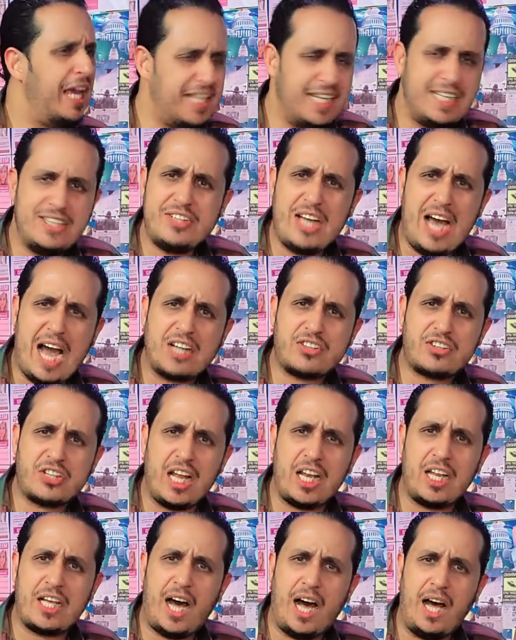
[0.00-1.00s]
يندعك
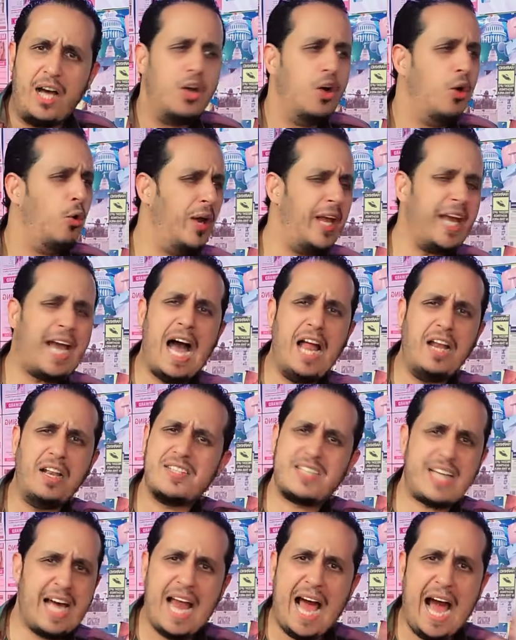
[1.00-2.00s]
طلقه
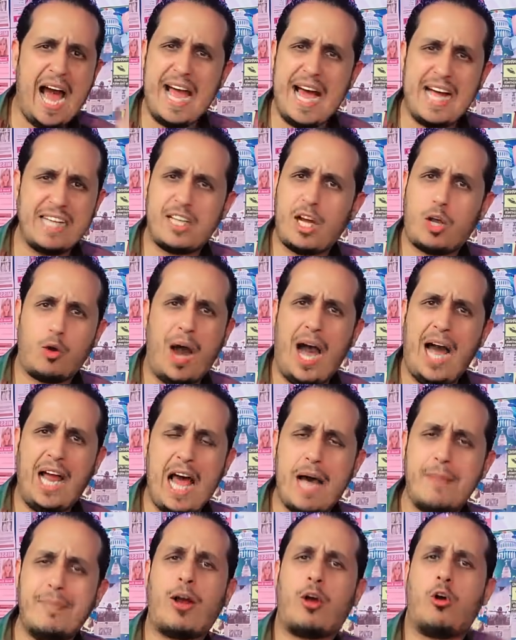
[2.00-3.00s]
ويخلص على حياتك
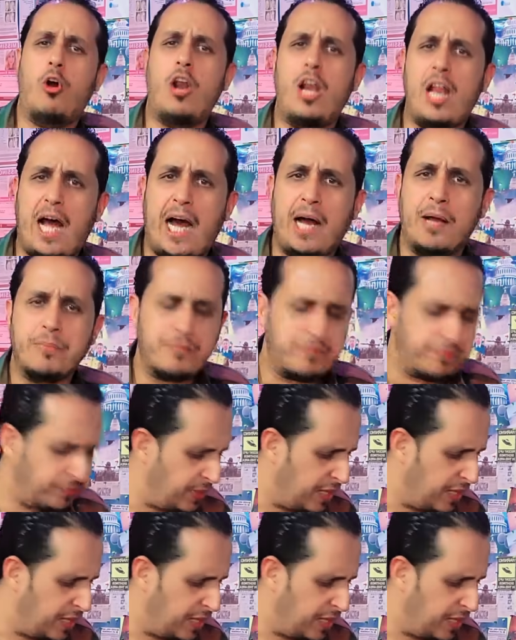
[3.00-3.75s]
واحلامك كلها